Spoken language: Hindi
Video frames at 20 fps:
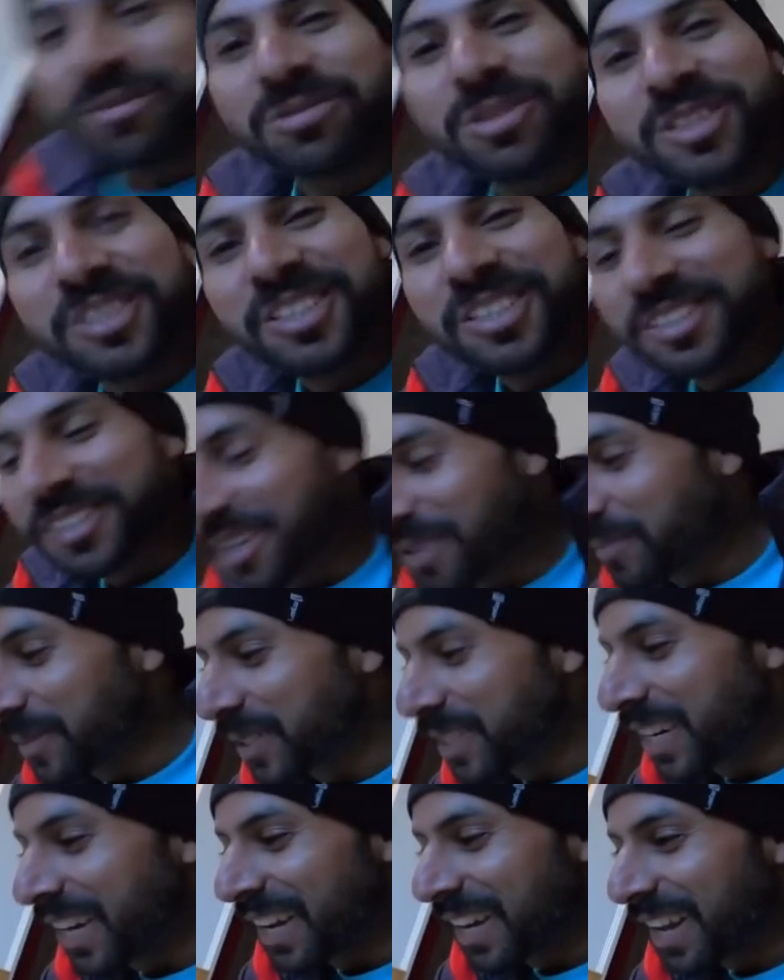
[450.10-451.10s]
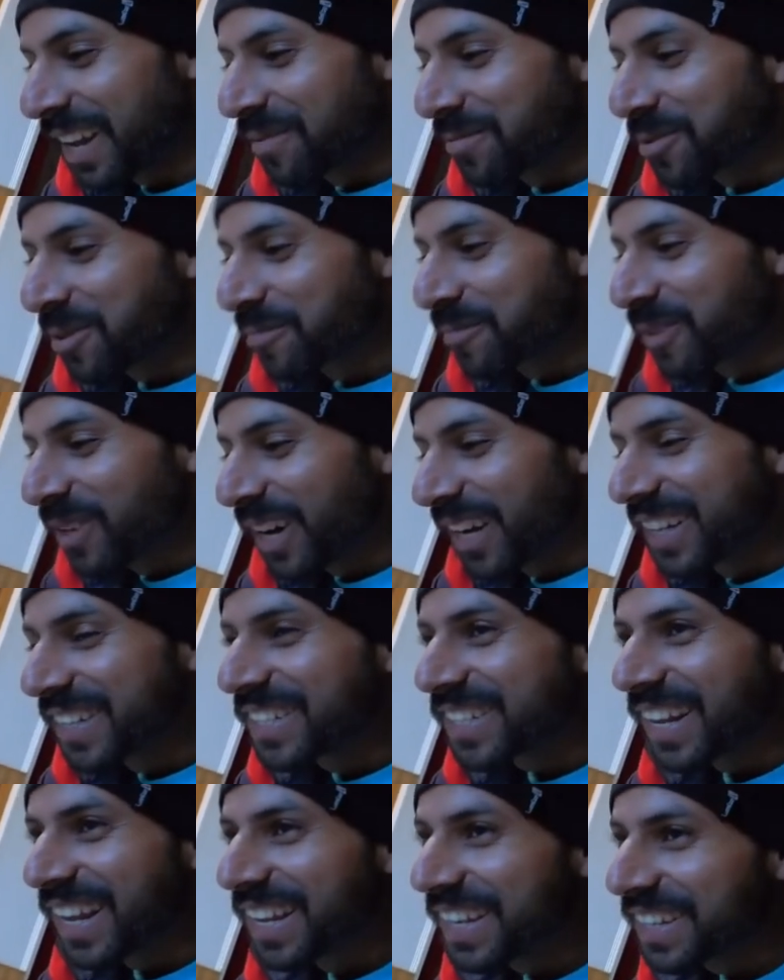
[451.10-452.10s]
उसी चीज़ का मज़ा आराम से बुखारी
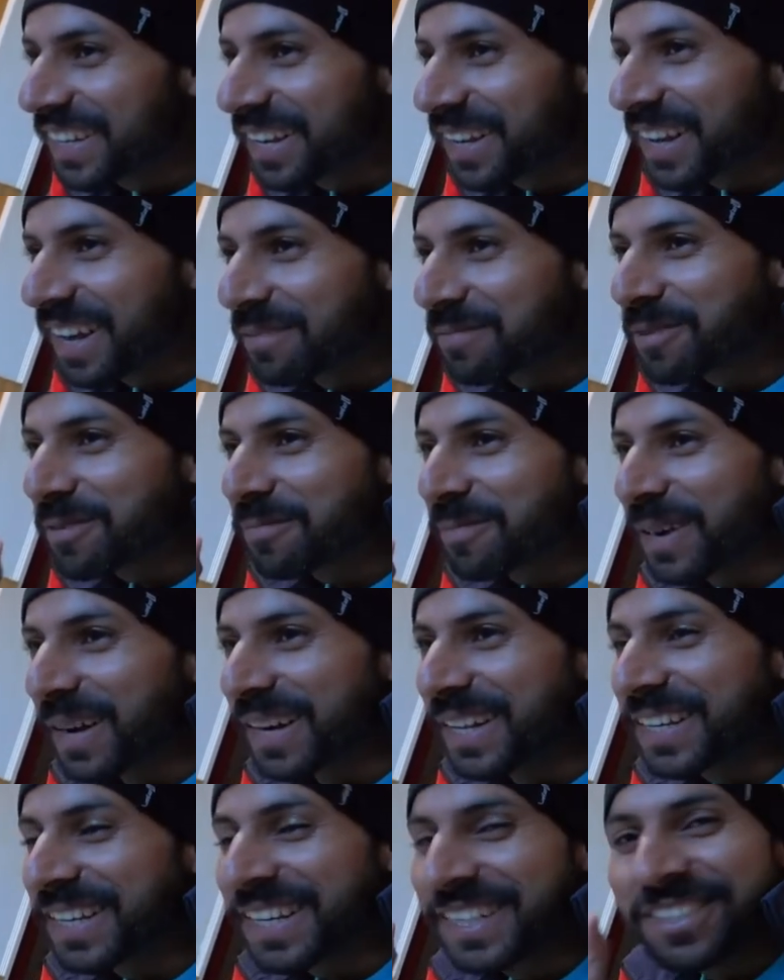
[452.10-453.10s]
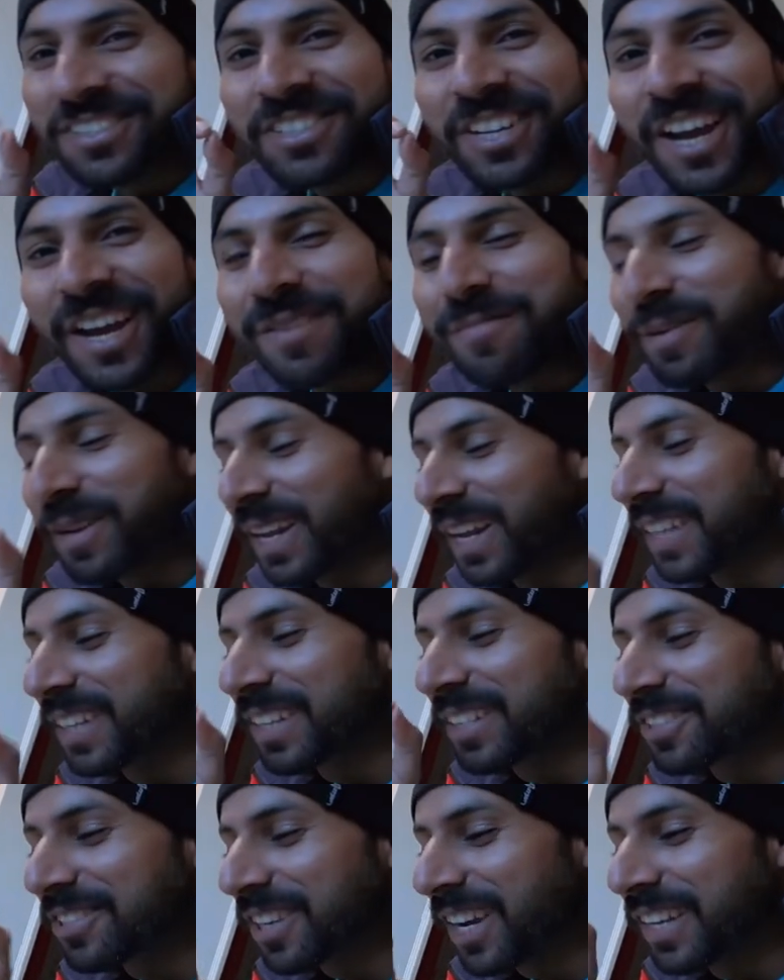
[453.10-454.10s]
जलाएंगे आराम से बैठेंगे चाय
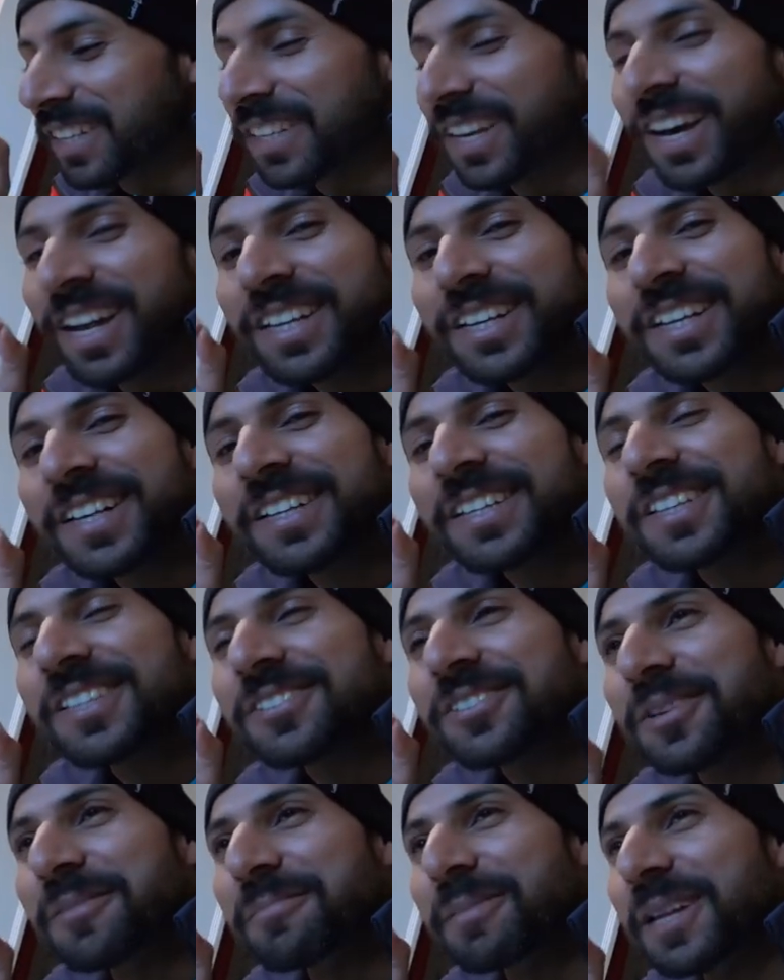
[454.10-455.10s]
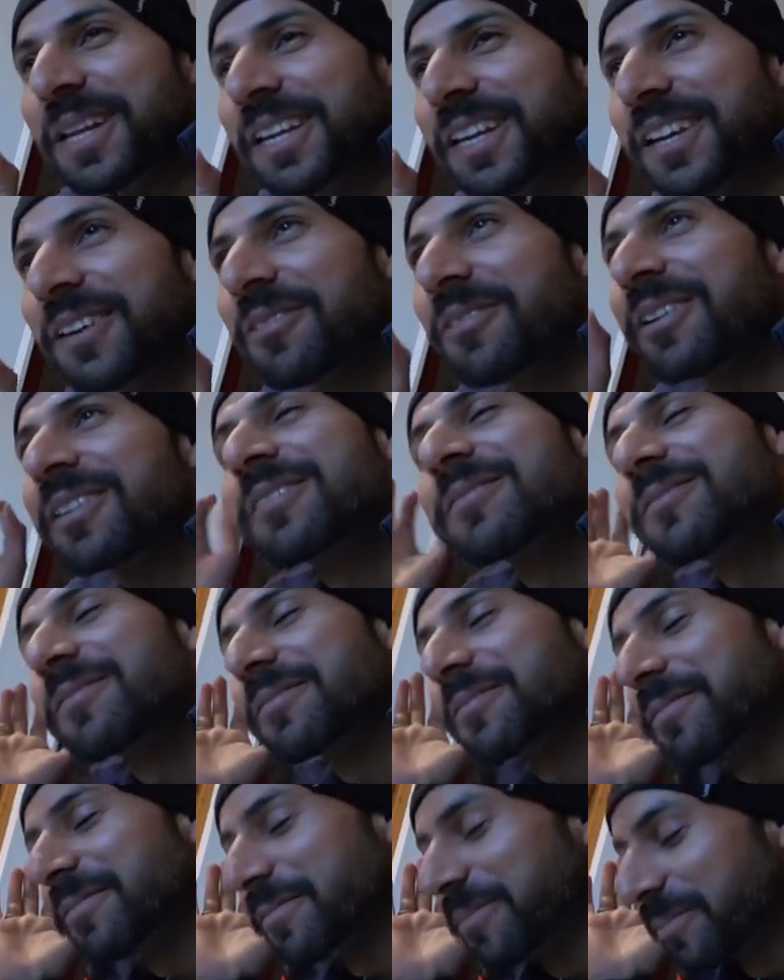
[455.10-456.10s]
बनाएंगे चाय की हल्की हल्की सिप लेंगे और
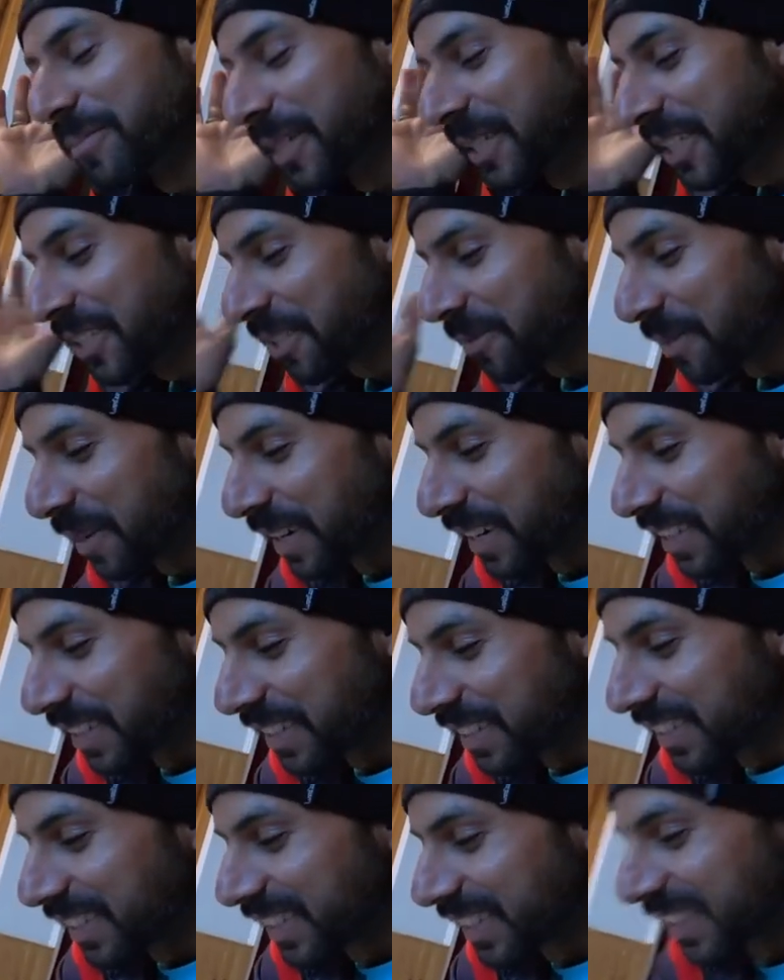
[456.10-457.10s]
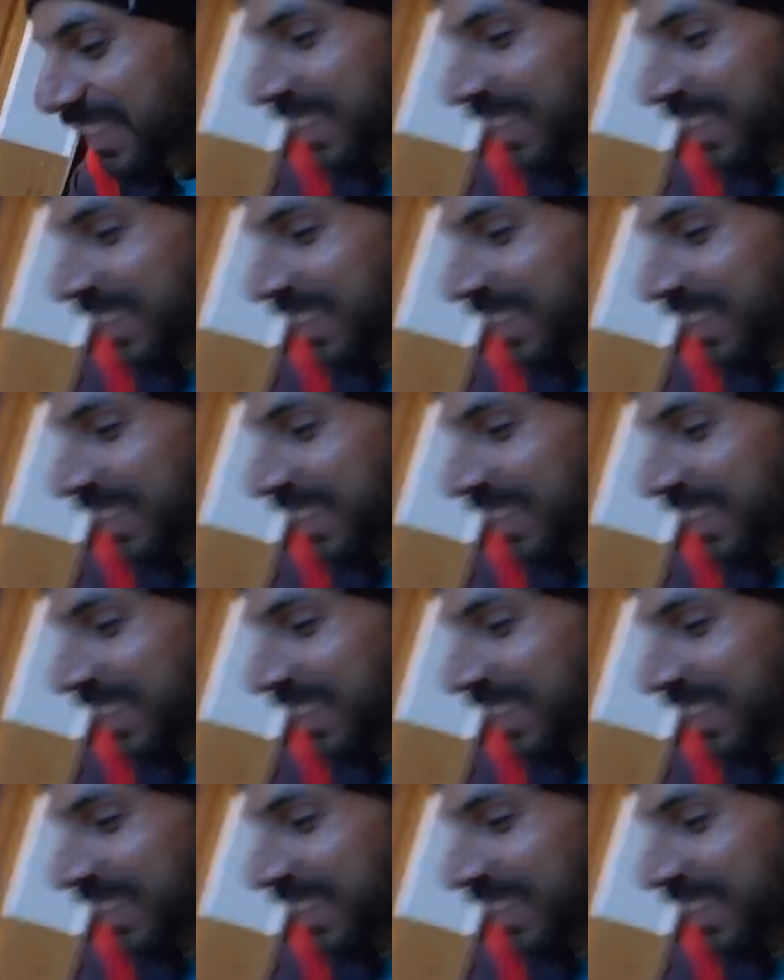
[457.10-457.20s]
मज़े से बैठेंगे